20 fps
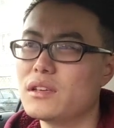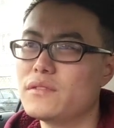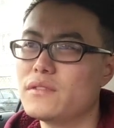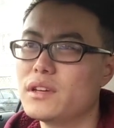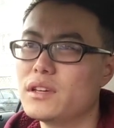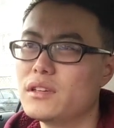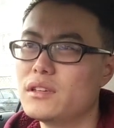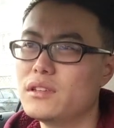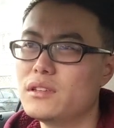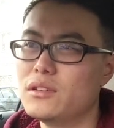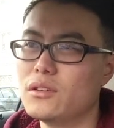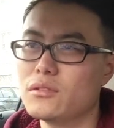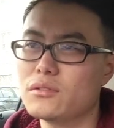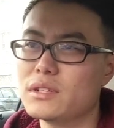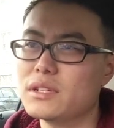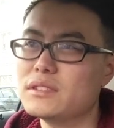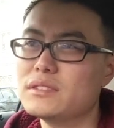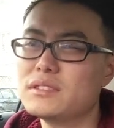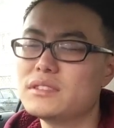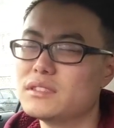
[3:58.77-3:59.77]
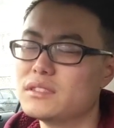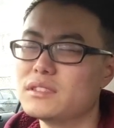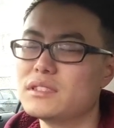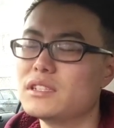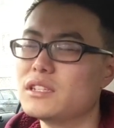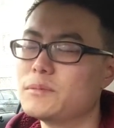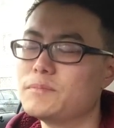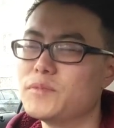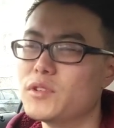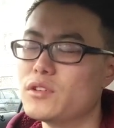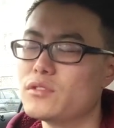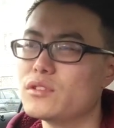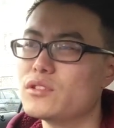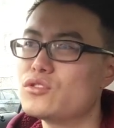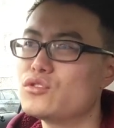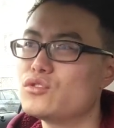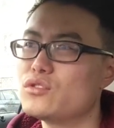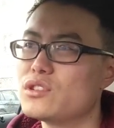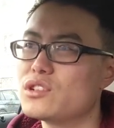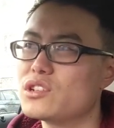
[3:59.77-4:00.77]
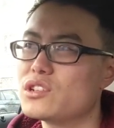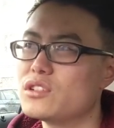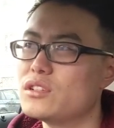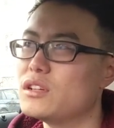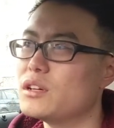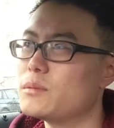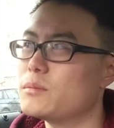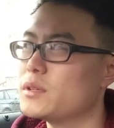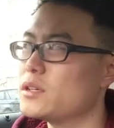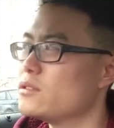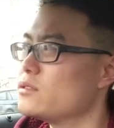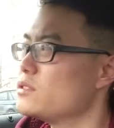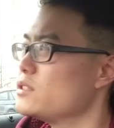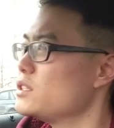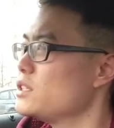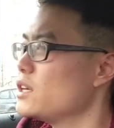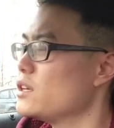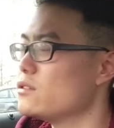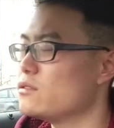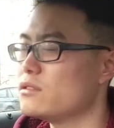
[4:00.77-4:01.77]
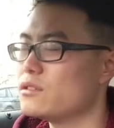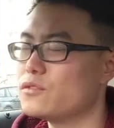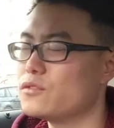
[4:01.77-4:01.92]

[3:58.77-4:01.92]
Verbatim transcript: 因为有人死了，有人去世了。然后今天有